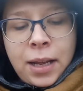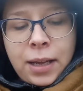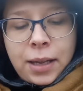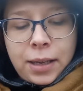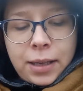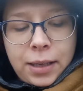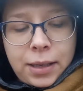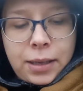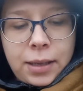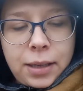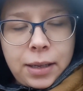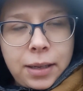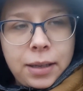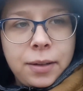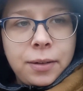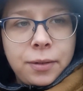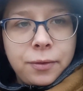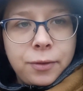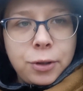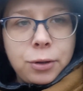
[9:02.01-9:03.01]

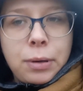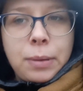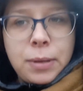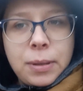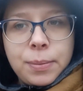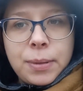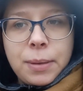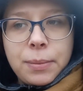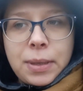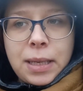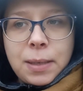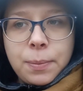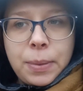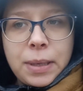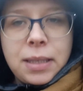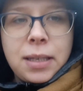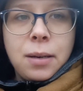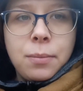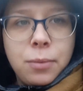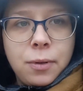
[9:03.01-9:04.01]
e, wyszłam z psem na
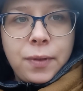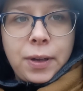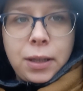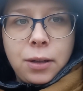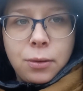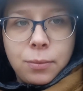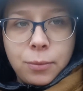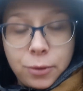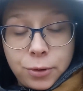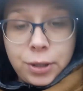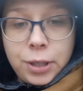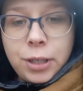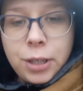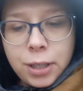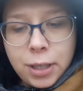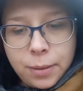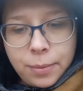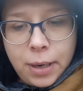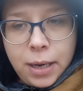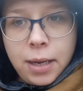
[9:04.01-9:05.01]
spacer, wiadomo, że
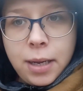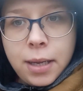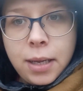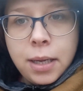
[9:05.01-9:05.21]
trzeba.